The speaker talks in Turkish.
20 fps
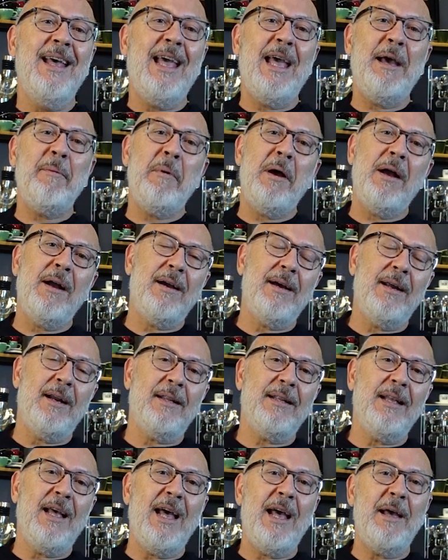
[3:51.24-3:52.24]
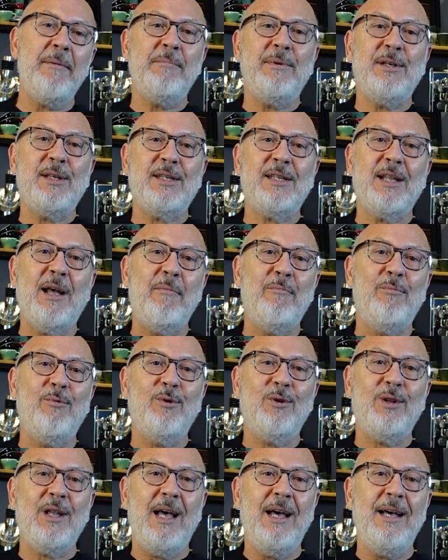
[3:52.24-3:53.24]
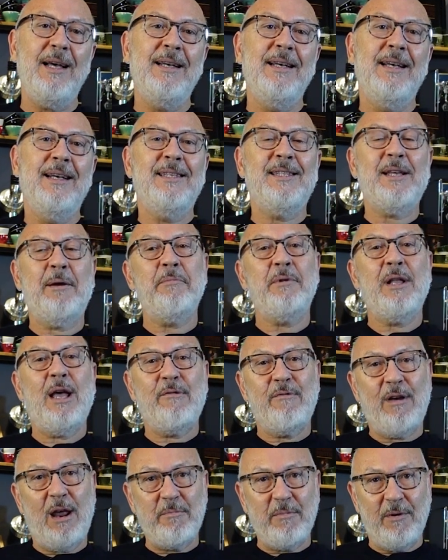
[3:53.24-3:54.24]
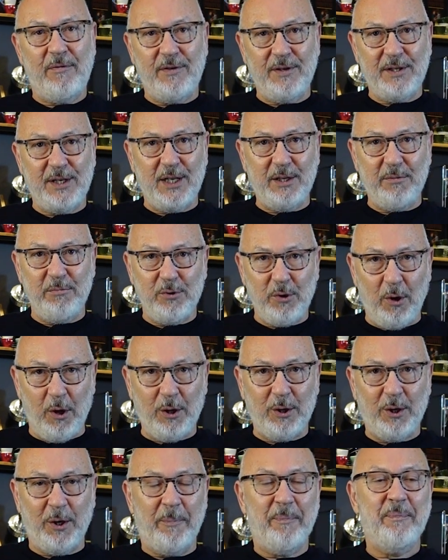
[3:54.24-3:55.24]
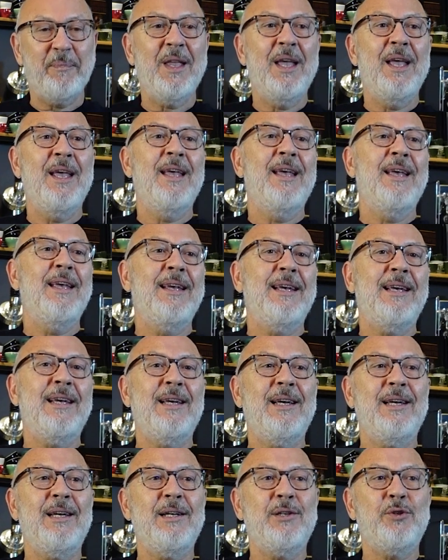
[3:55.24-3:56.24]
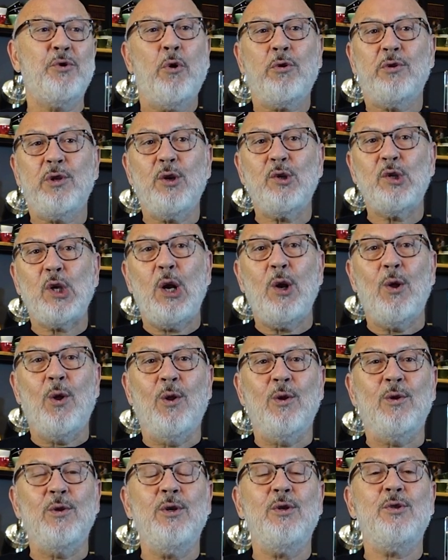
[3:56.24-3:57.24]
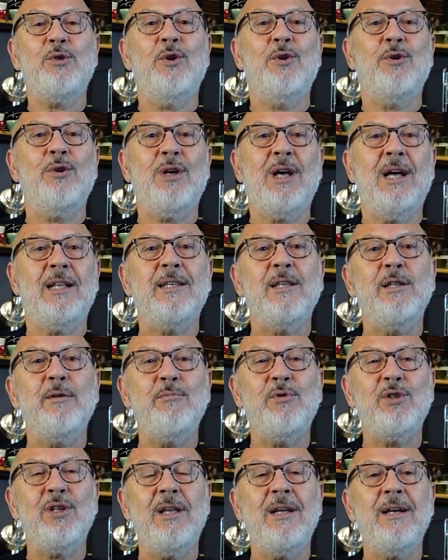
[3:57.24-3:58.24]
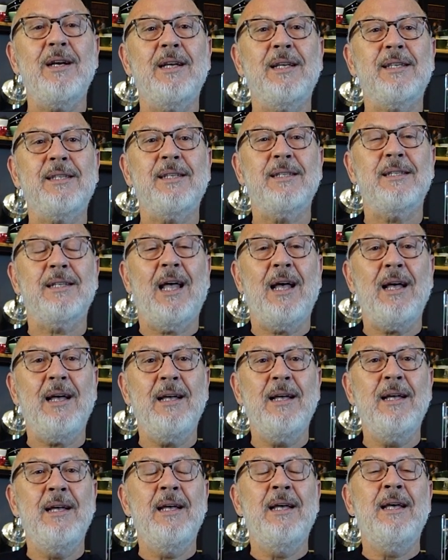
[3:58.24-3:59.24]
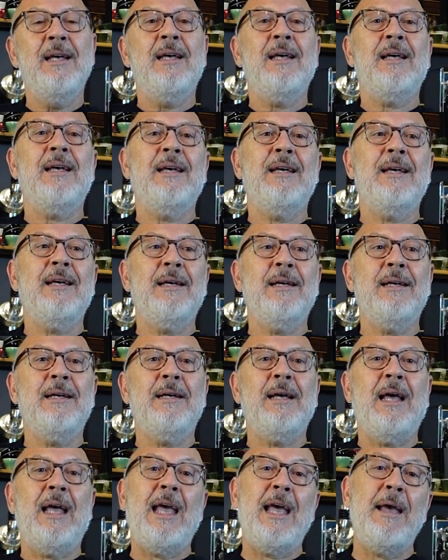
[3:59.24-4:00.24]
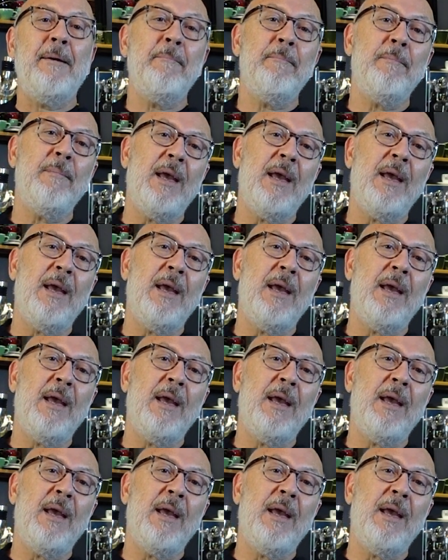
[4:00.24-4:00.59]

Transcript: hem Ankara'da hem İstanbul'da seminer verme fırsatımız oldu. E, çok da güzel oldu çünkü katılımcılar arasında e, hem